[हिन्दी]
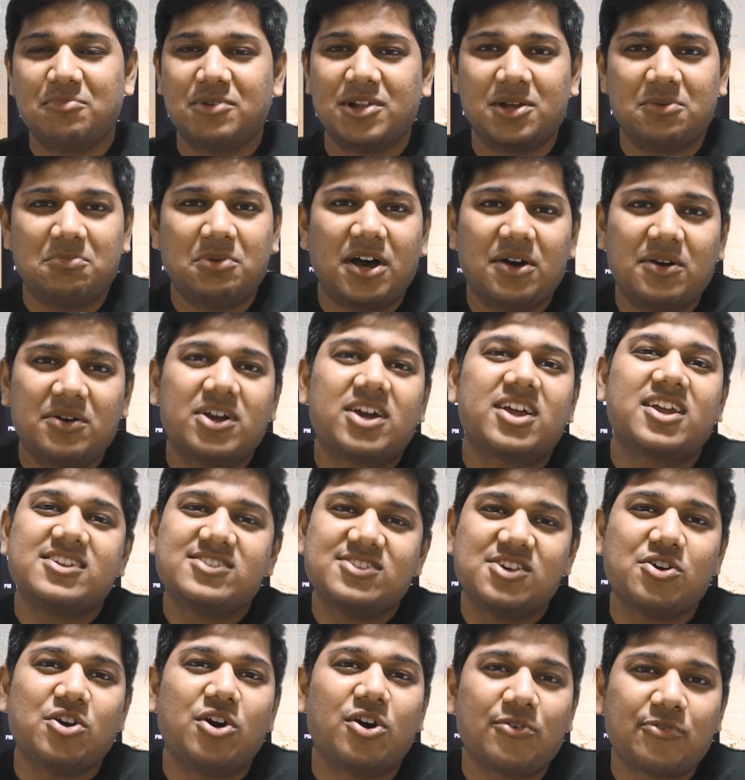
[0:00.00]
मतलब अब
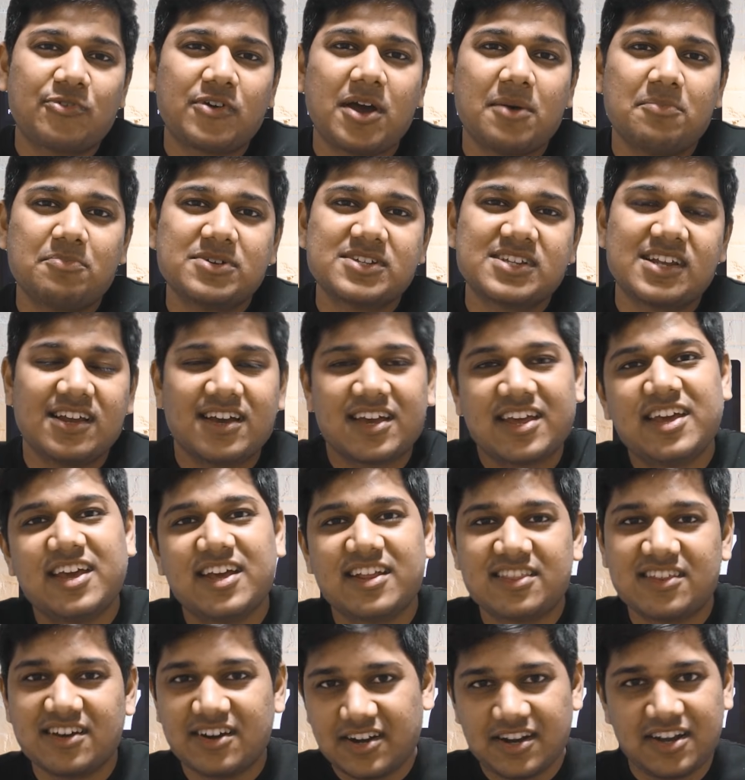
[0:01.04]
किसी ऑफ कैंपस लगी
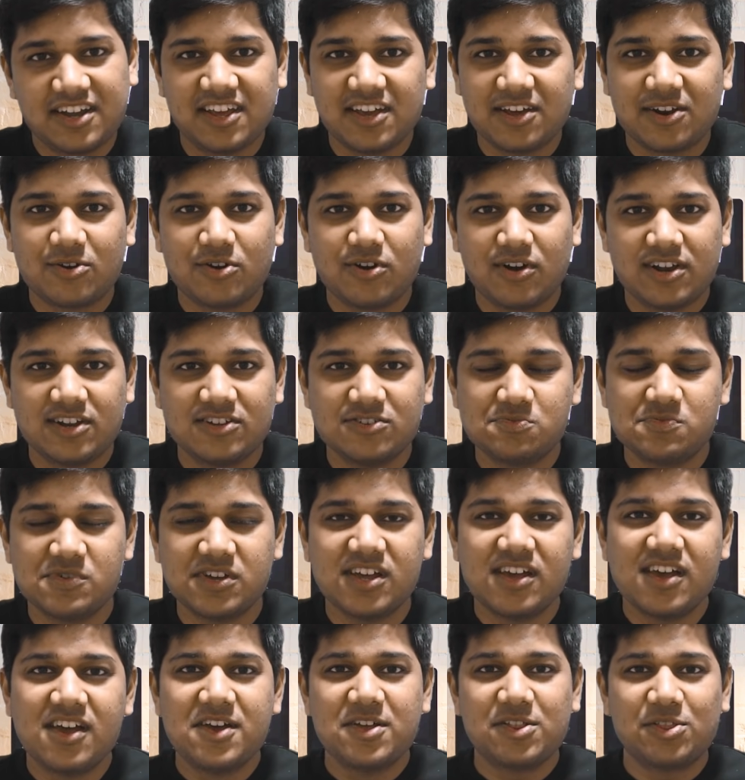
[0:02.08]
है थर्ड ईयर कॉलेज में
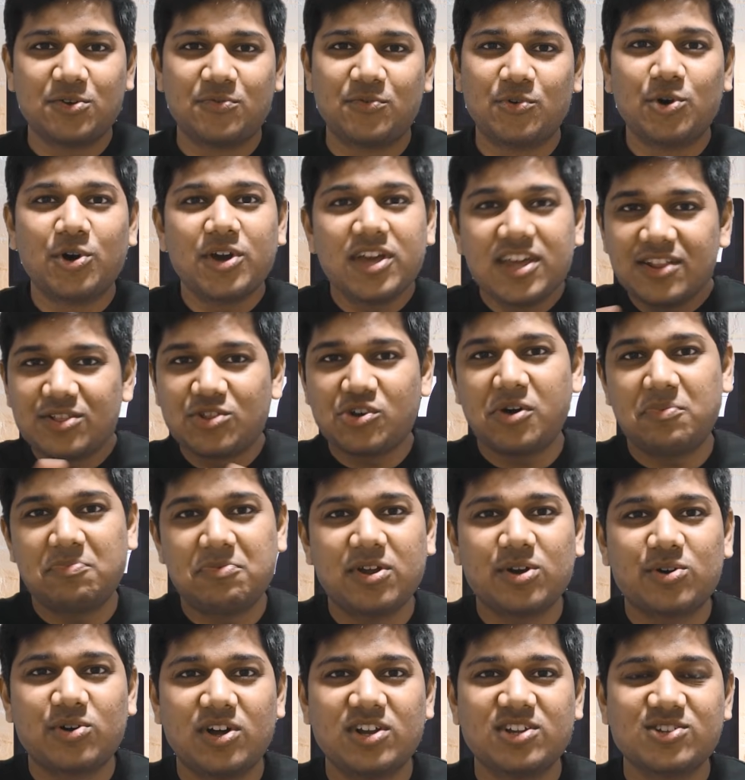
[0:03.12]
तो वो ही तो
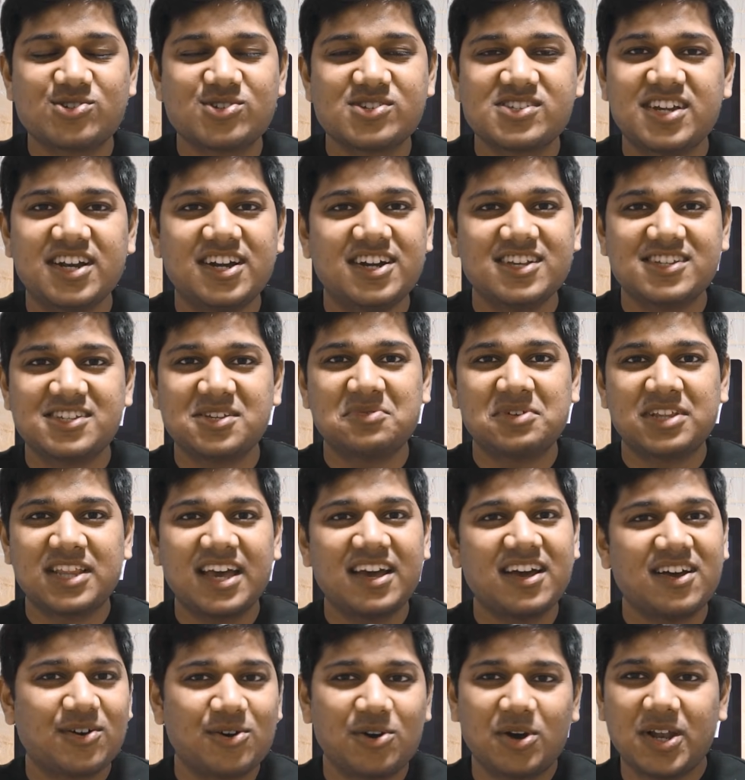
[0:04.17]
अपने कॉलेज को सिटी से
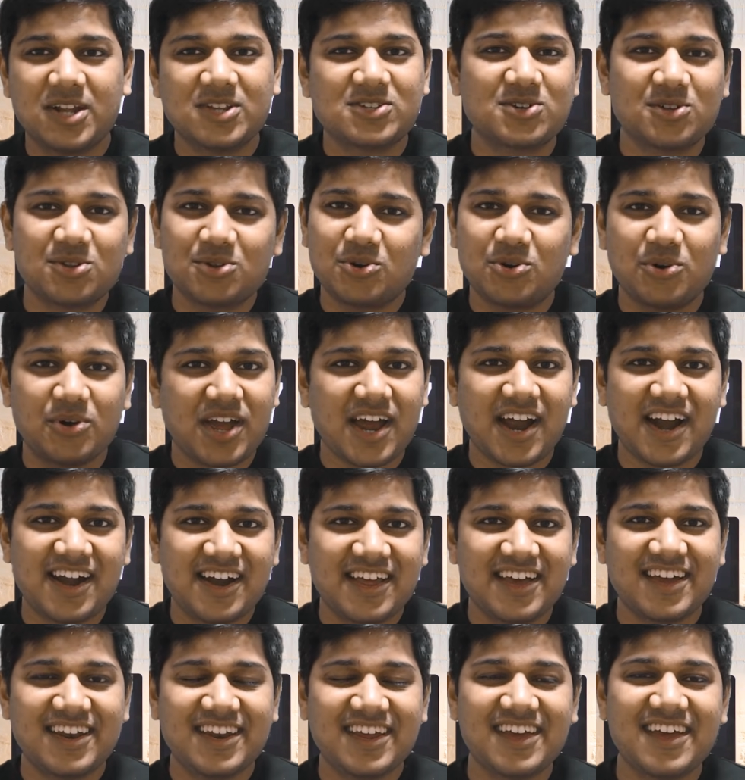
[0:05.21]
बताएगा कॉलेज को तो कोई
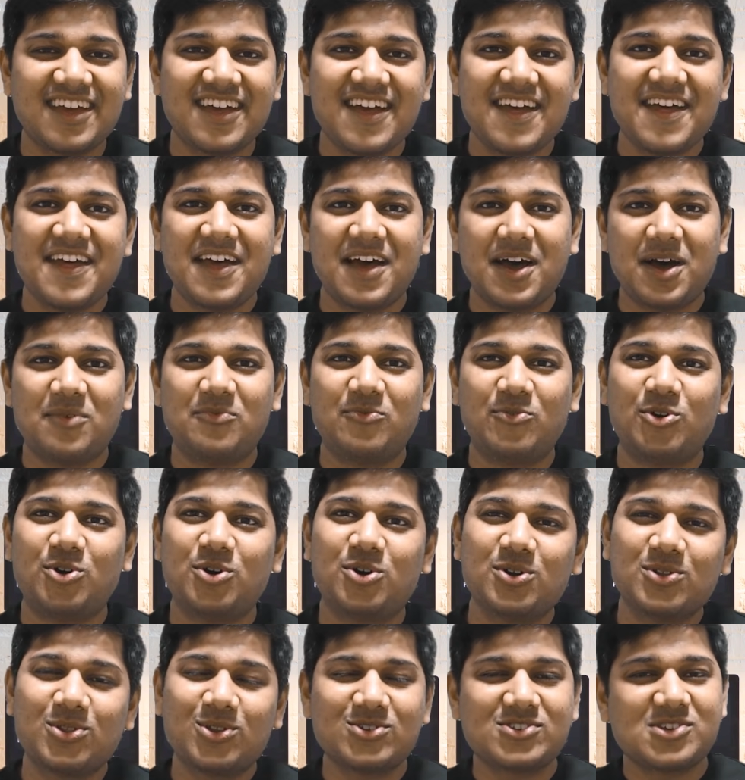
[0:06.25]
आइडिया नहीं है अब
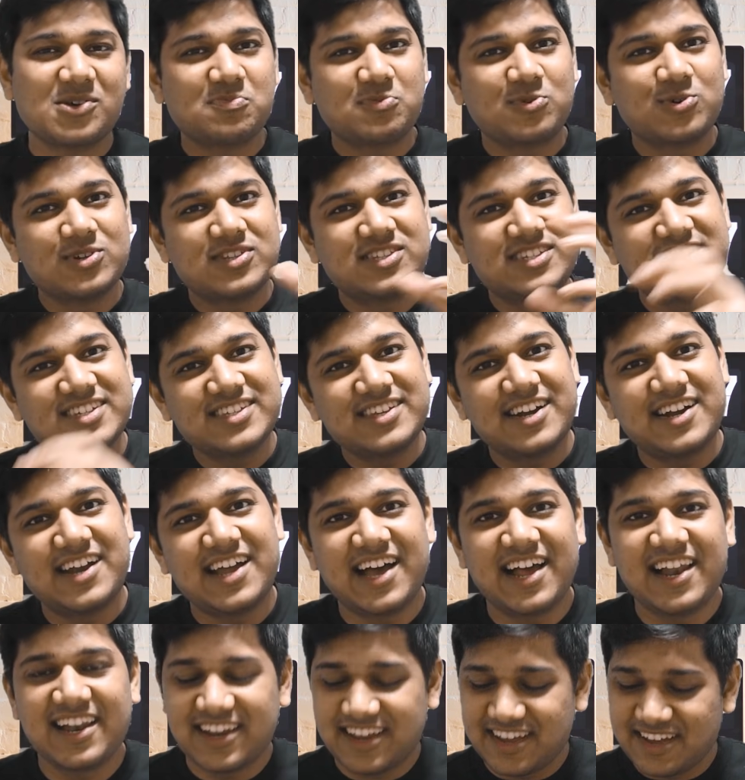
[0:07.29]
वो तो सब कुछ चीज़ें
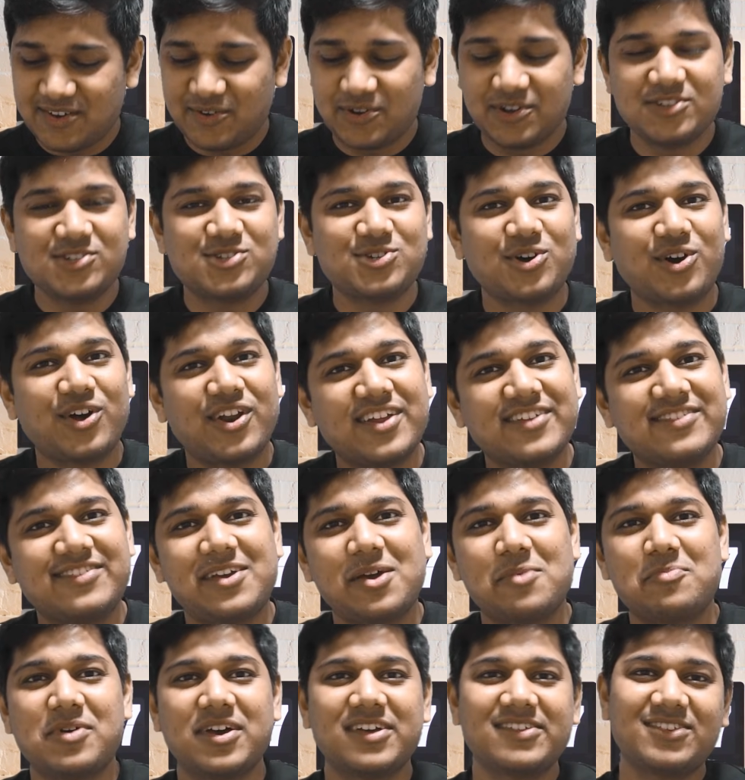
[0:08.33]
डाल के वो इंश्योरेंस
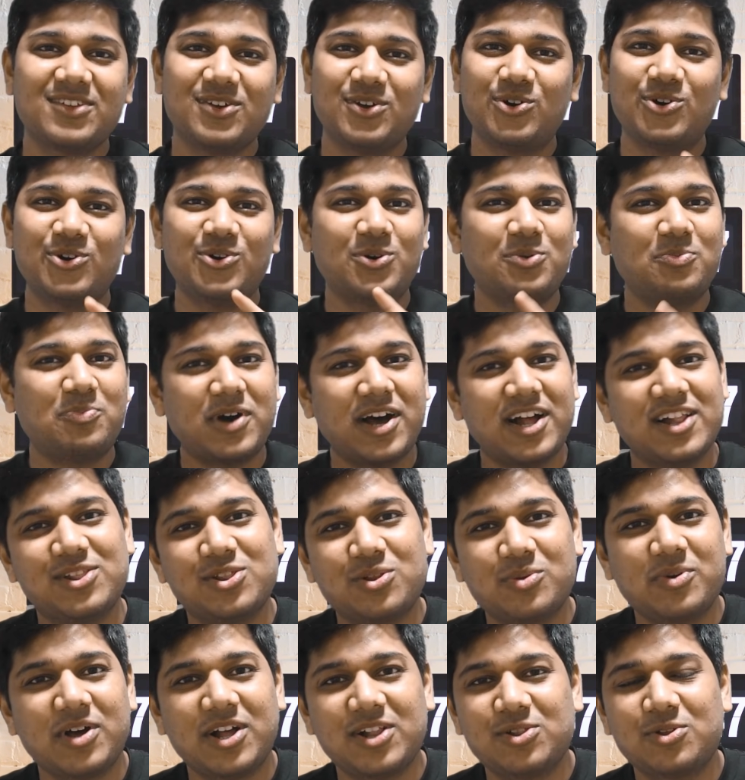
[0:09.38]
के पैसे हों
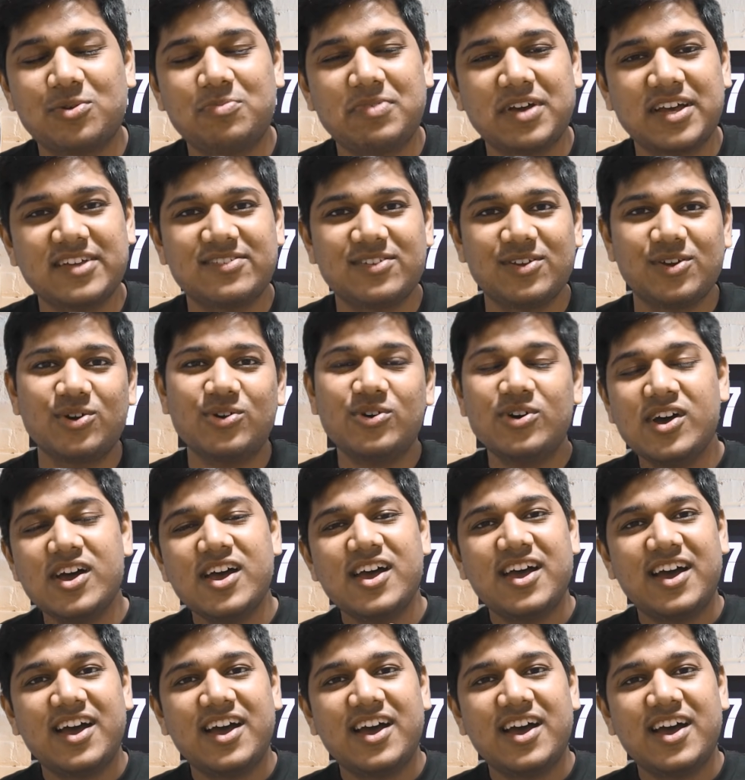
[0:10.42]
फालतू फालतू पैसे हों